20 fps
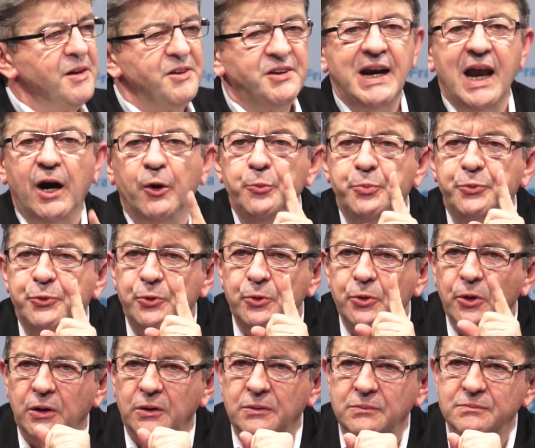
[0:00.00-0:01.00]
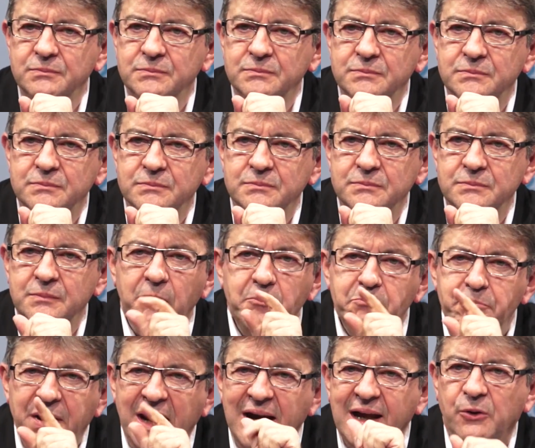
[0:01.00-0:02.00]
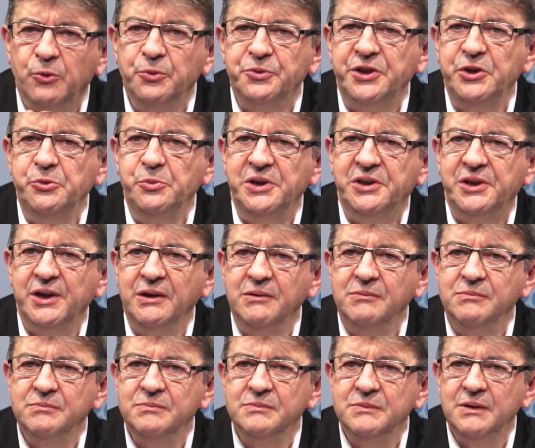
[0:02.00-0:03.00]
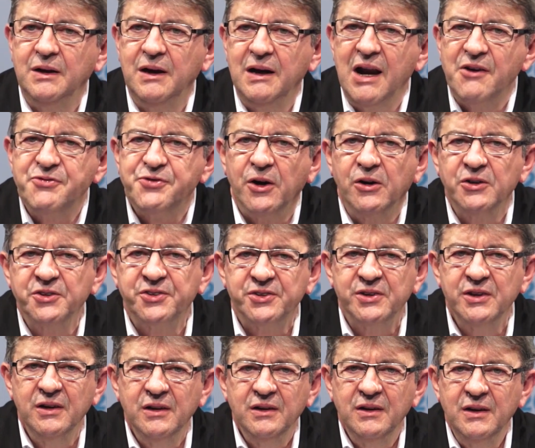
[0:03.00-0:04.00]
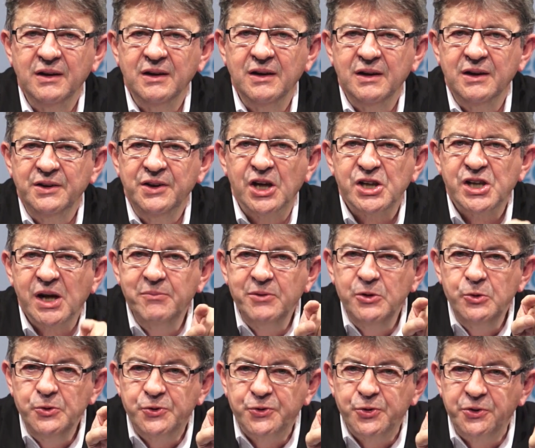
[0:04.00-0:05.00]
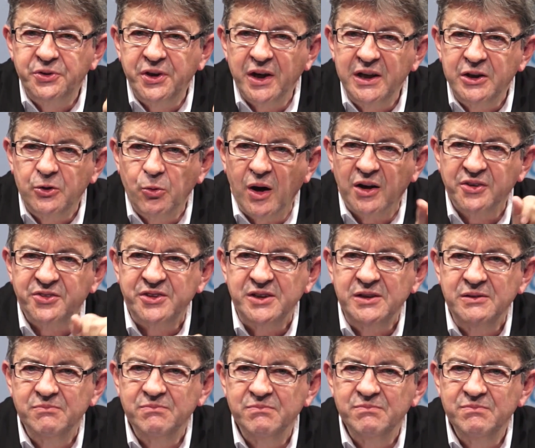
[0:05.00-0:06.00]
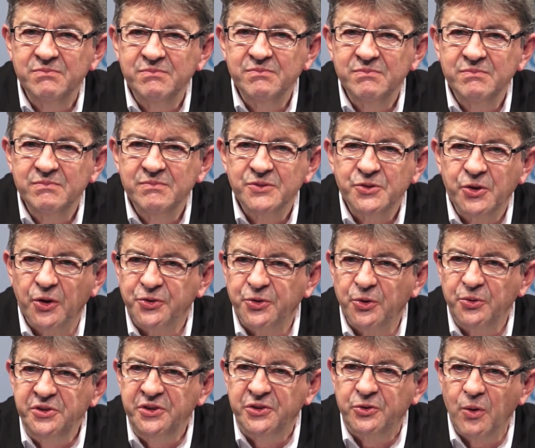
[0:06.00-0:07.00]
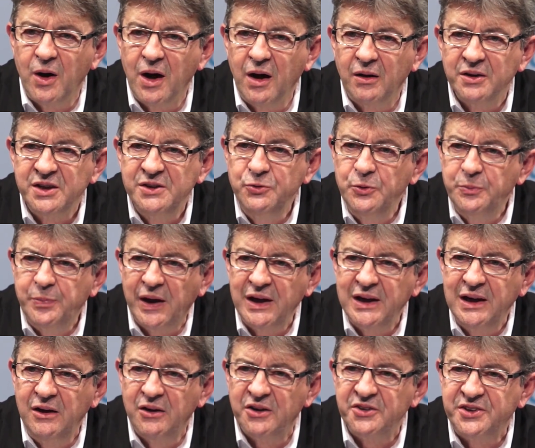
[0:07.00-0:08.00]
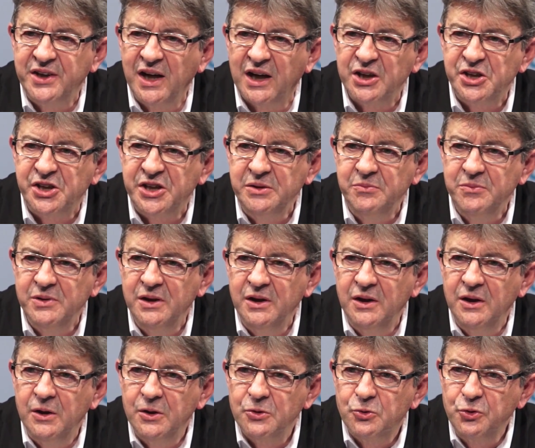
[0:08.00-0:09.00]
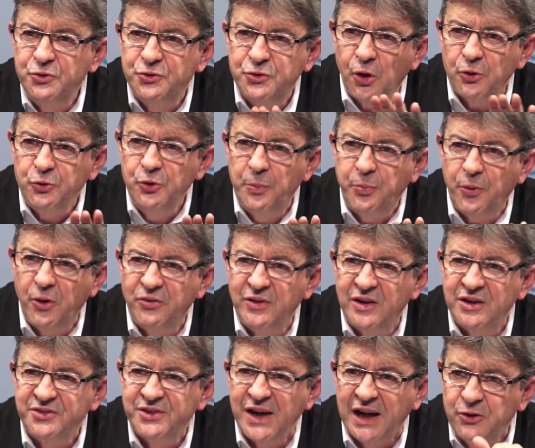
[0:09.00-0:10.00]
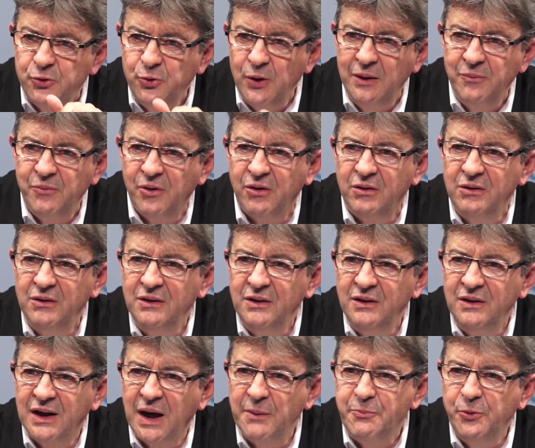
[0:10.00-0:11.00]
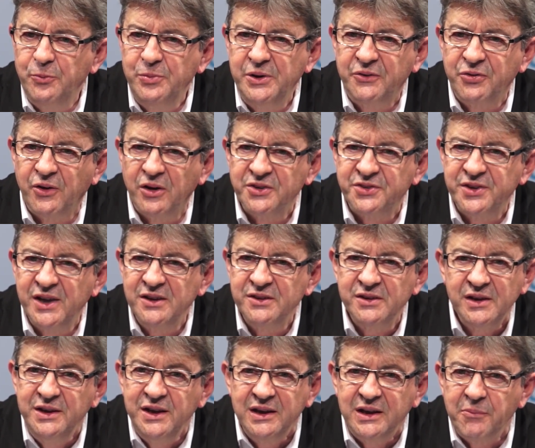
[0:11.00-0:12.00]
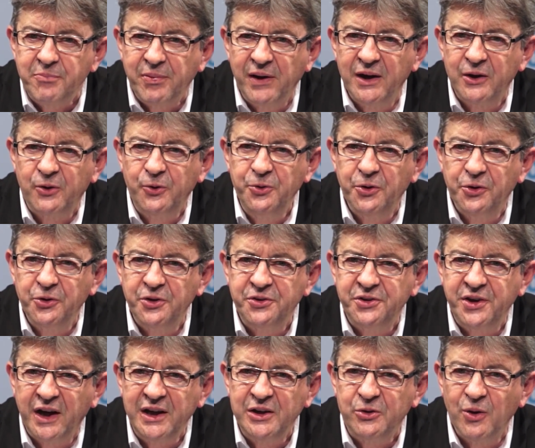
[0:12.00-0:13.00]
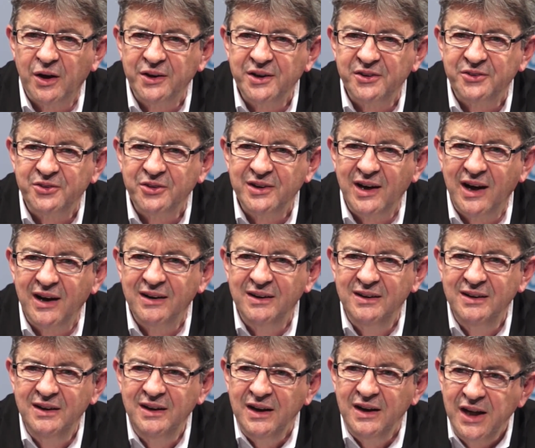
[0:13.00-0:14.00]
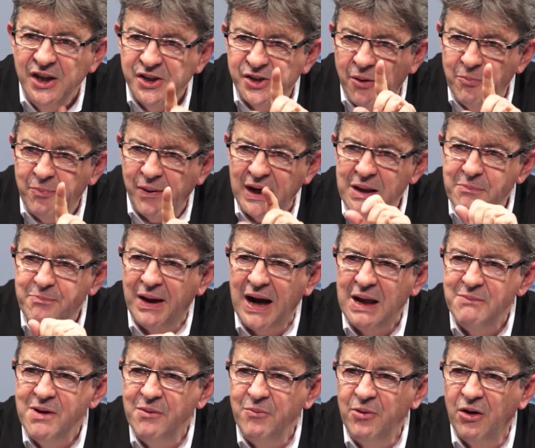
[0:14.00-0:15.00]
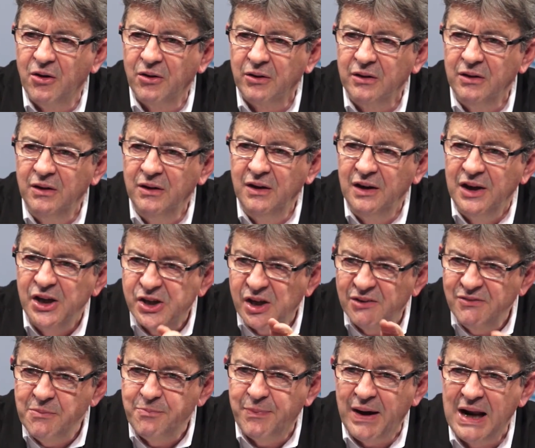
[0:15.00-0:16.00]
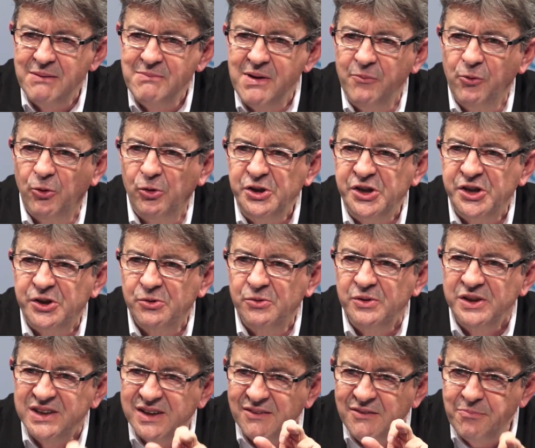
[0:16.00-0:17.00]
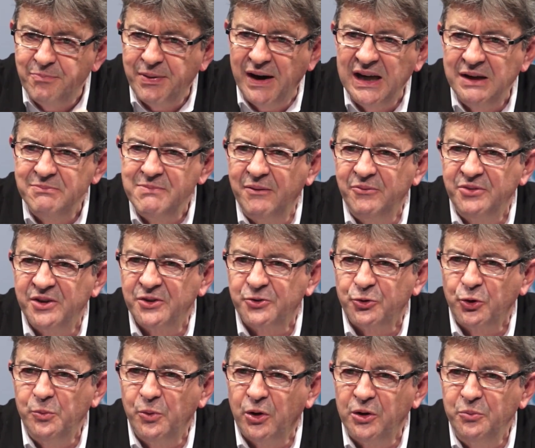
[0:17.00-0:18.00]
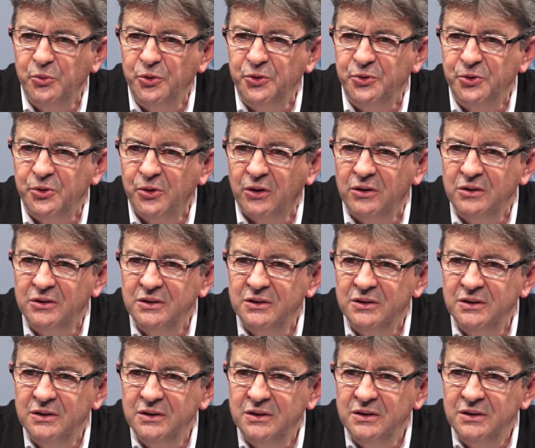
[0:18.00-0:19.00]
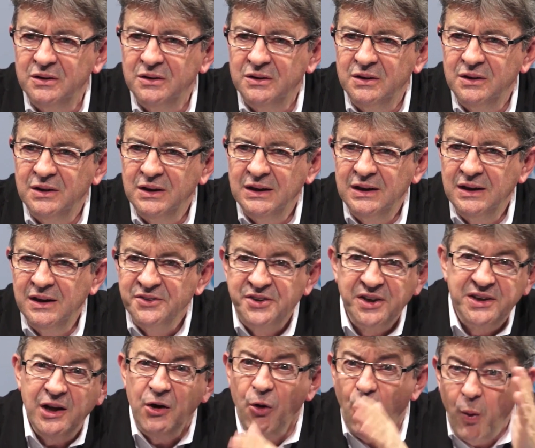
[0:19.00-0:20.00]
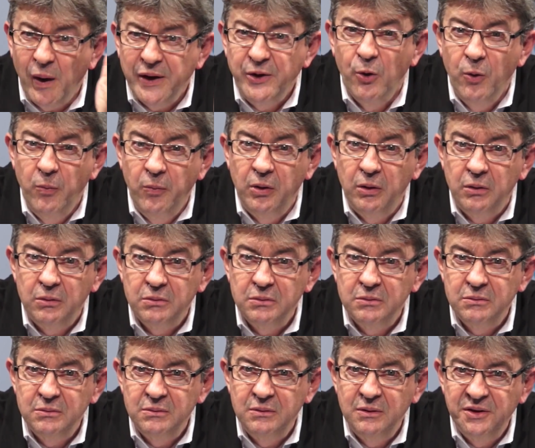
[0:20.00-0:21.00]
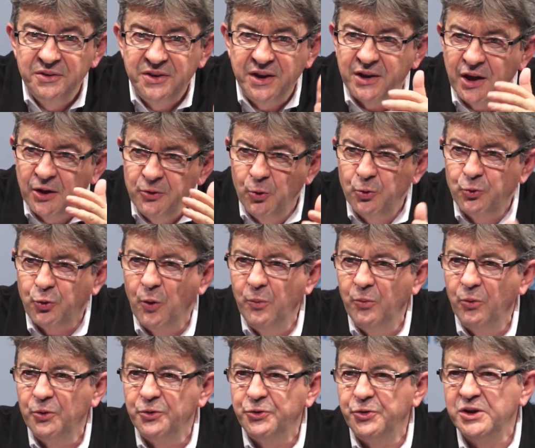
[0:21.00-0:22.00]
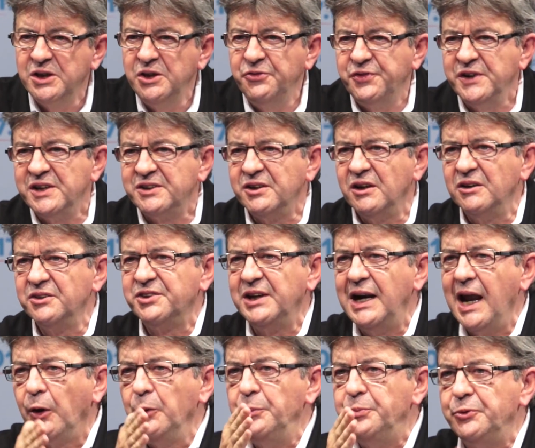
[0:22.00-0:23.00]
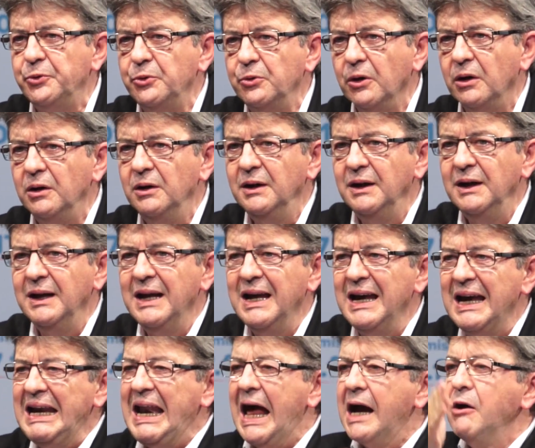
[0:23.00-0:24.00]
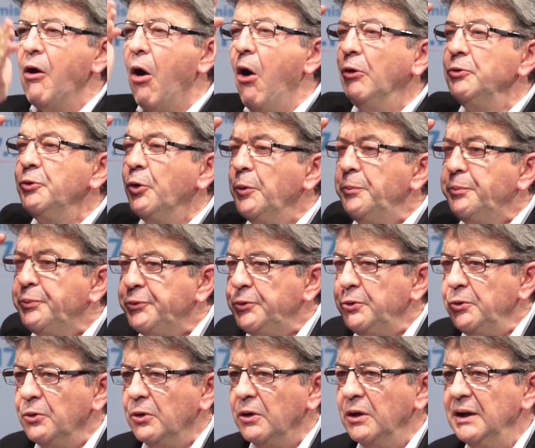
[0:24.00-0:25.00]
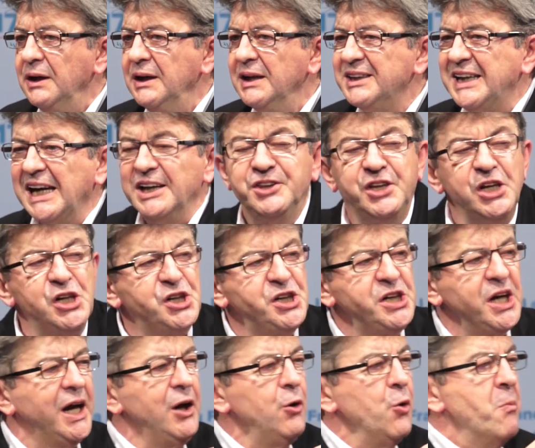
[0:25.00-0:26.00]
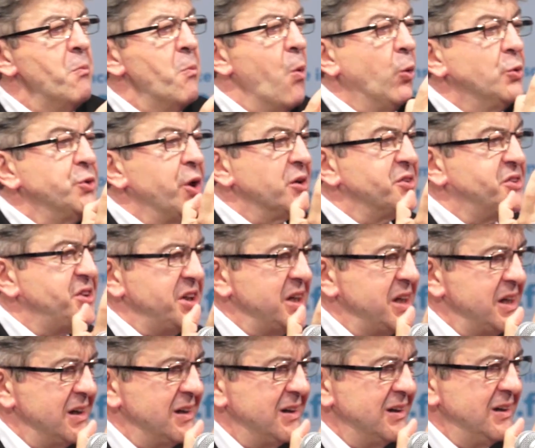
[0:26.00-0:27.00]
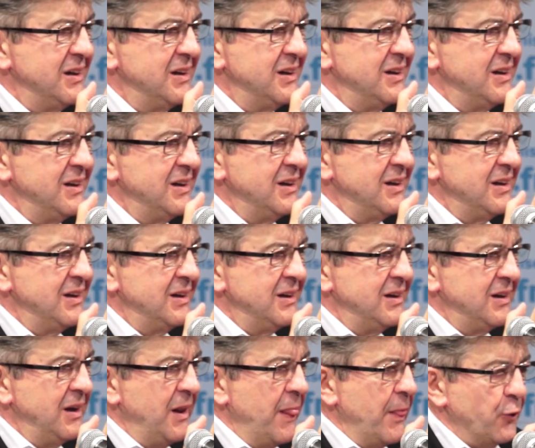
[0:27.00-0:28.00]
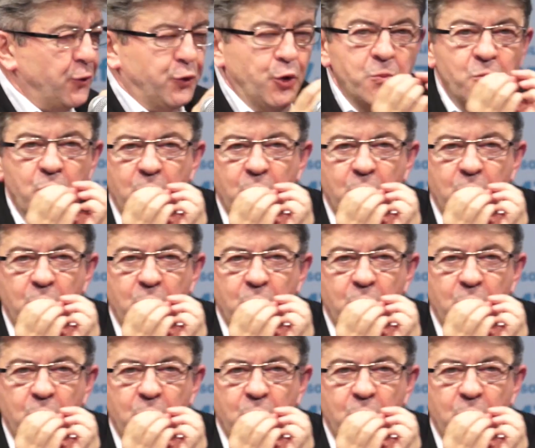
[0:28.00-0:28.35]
C'est la rupture, pas la continuité. La France n'a jamais eu ce territoire-ci dans son histoire. Si vous parlez de l'Ancien Régime, toutes sortes de provinces, actuellement République française, n'étaient pas incluses dans notre territoire national. Les gens ne parlaient pas la même langue, les gens n'avaient pas la même religion, ils n'avaient pas les mêmes instruments de mesure. C'était le royaume c'est un autre monde. Ce qui fait sens, c'est la rupture. Et la grande rupture qui a déchiré le monde entier. Ce